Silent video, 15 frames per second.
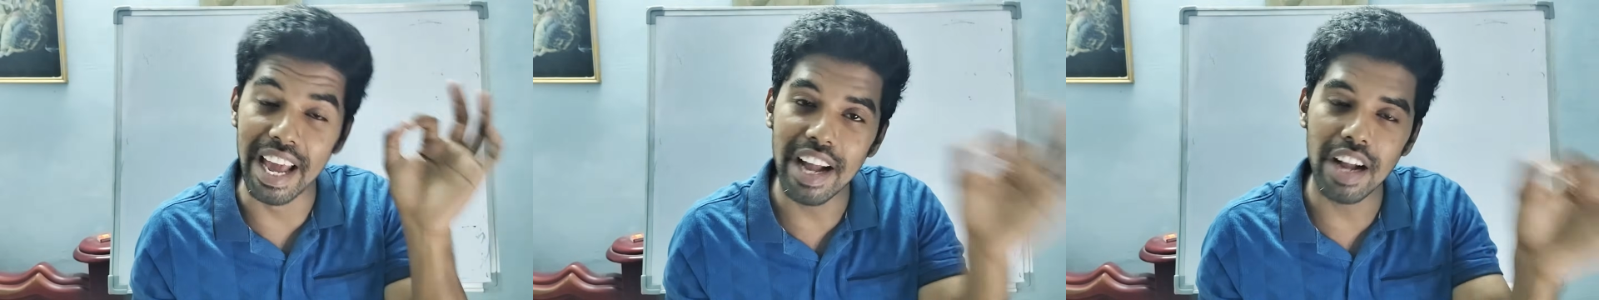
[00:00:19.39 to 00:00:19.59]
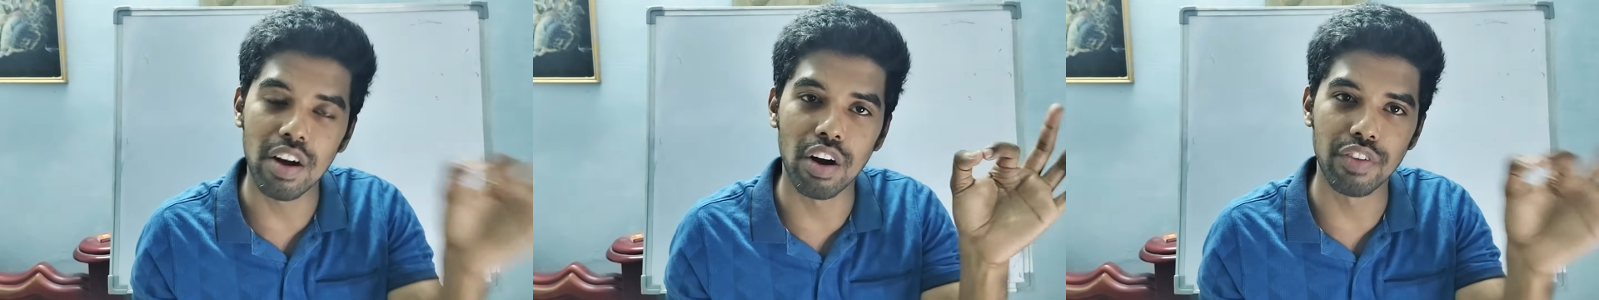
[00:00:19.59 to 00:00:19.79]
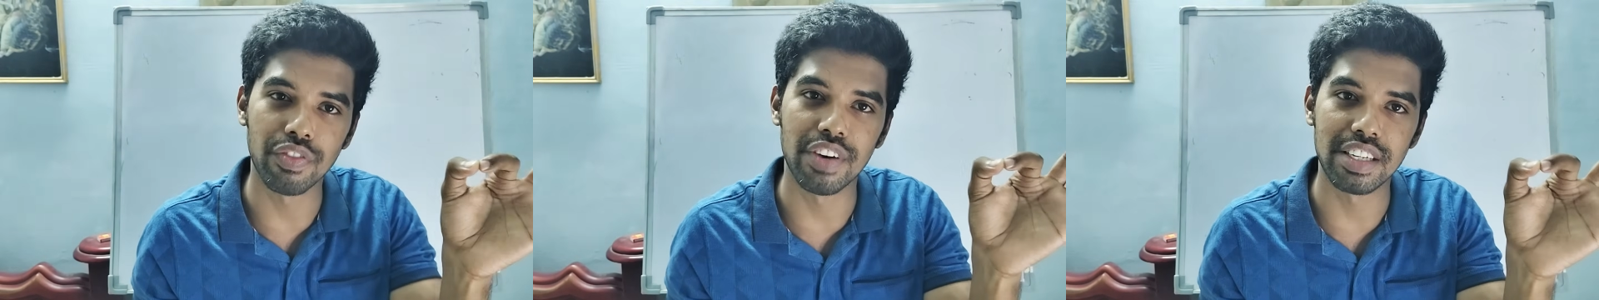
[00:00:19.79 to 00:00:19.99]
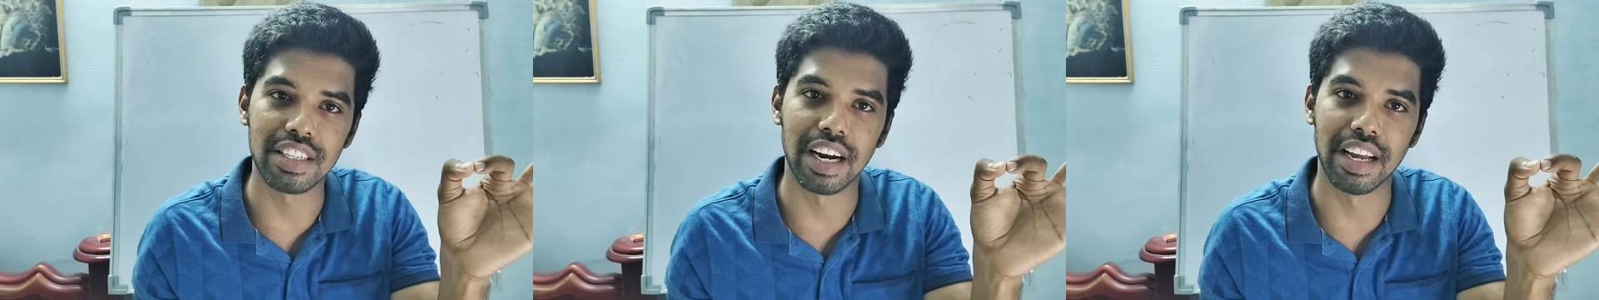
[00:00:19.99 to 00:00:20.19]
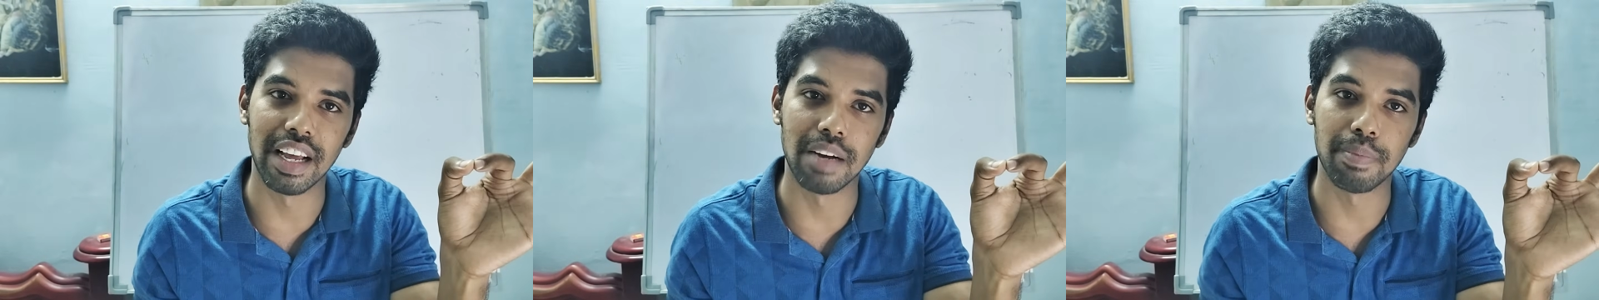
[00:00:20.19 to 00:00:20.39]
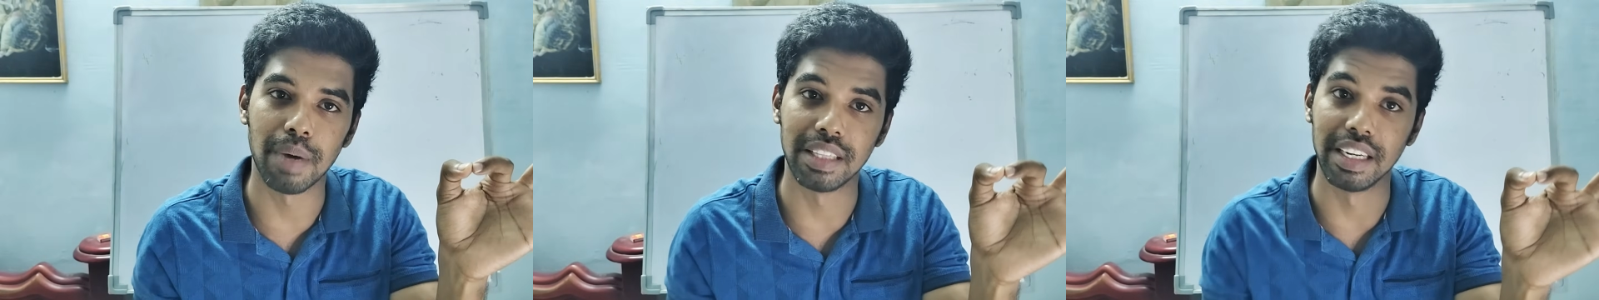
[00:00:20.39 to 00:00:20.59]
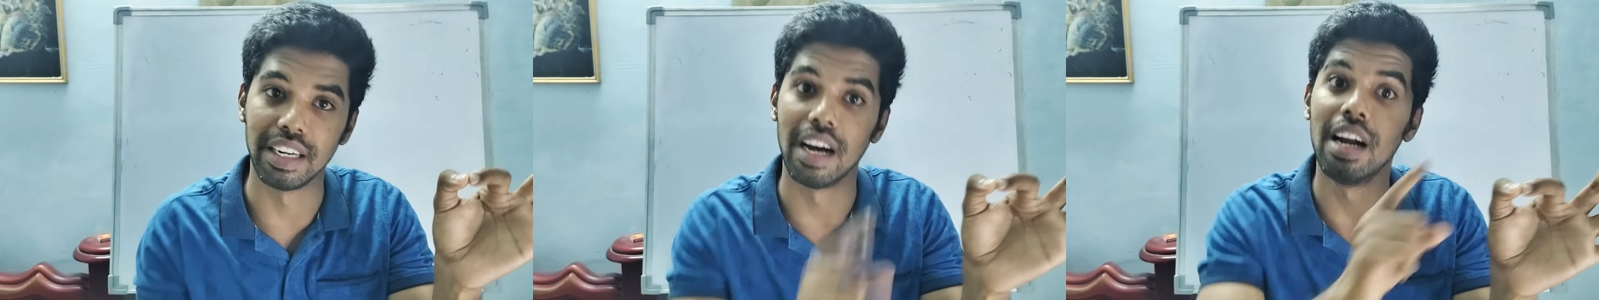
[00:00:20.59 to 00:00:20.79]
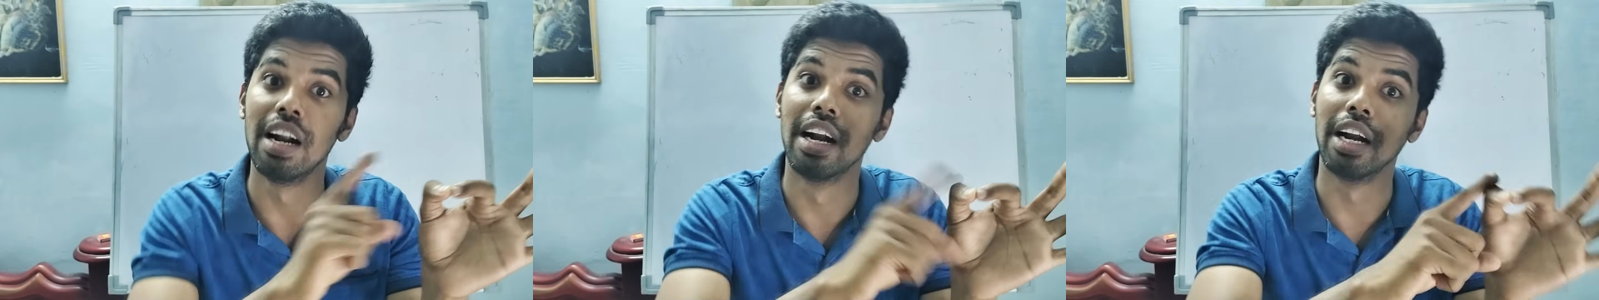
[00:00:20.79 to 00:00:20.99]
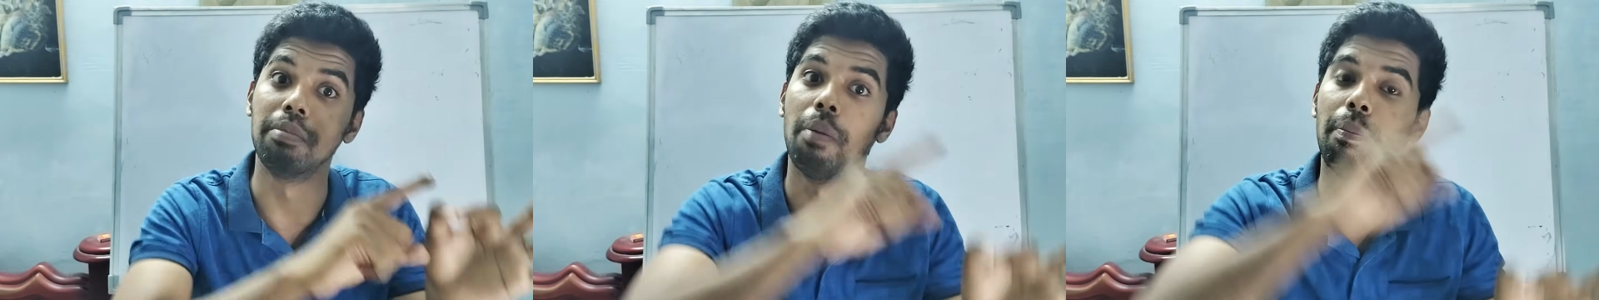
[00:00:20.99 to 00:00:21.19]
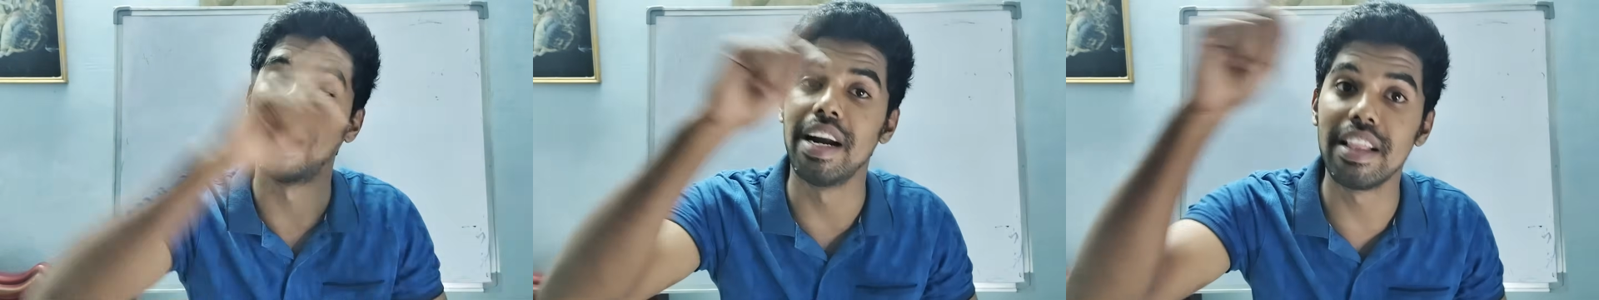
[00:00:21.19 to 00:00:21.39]
ஏன் கான்ஃபிடன்ஸ் கிடையாதுன்னு பாத்தீங்கன்னா
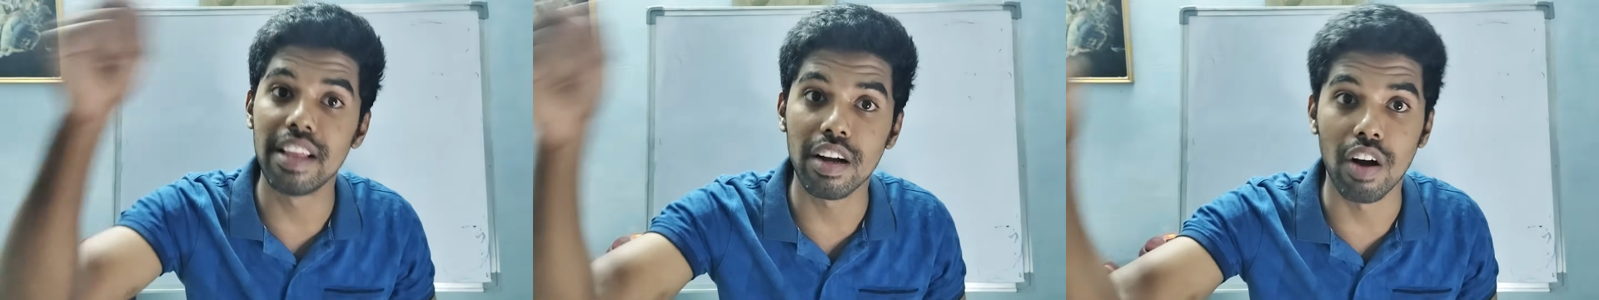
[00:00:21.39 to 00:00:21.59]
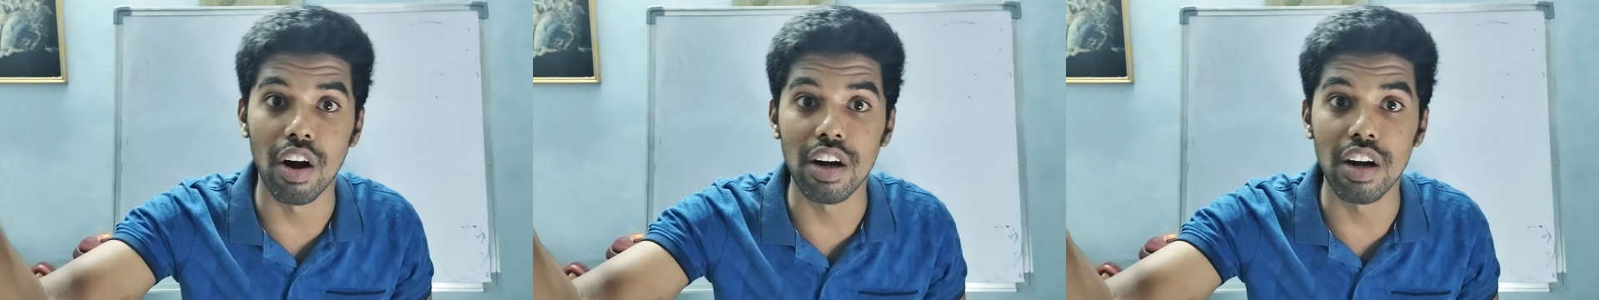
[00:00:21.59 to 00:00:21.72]
நம்ம படிச்ச